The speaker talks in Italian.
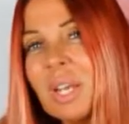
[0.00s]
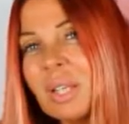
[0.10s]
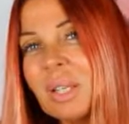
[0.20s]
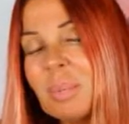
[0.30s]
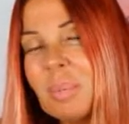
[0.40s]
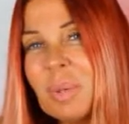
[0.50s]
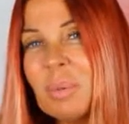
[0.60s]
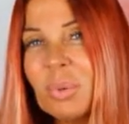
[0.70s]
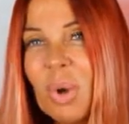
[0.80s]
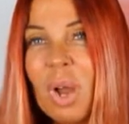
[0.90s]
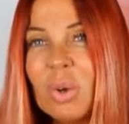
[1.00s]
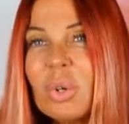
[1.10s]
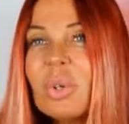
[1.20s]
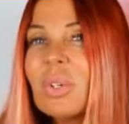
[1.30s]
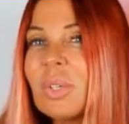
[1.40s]
In primo
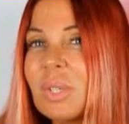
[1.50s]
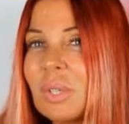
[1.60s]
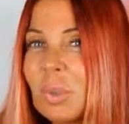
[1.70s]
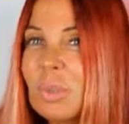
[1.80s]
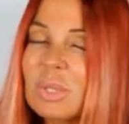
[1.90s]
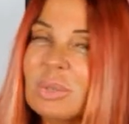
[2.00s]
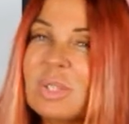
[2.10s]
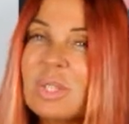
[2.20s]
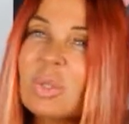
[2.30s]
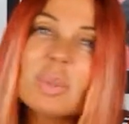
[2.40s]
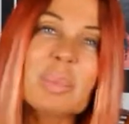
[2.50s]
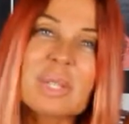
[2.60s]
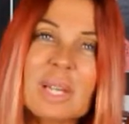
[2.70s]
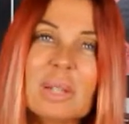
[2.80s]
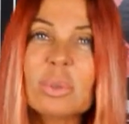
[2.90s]
luogo, eh, in questo video non
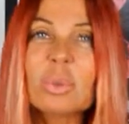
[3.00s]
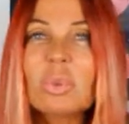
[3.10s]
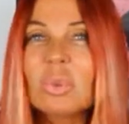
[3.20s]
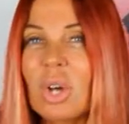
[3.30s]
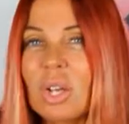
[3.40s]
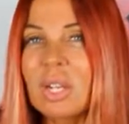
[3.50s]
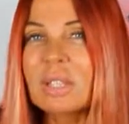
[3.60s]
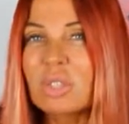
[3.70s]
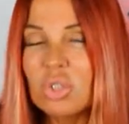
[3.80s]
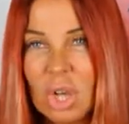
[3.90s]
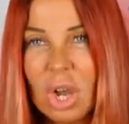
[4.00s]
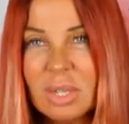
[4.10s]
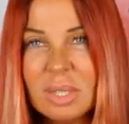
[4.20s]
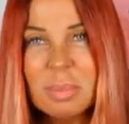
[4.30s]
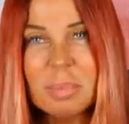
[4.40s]
presento un tutorial di
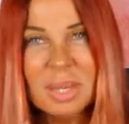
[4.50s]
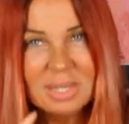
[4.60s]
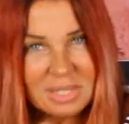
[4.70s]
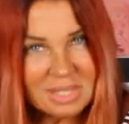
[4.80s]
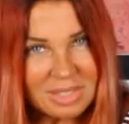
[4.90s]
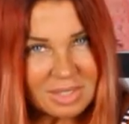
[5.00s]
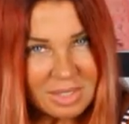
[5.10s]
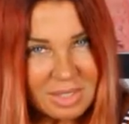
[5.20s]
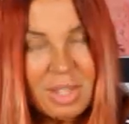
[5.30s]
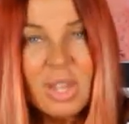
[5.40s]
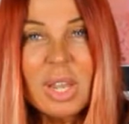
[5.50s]
giochi, bensì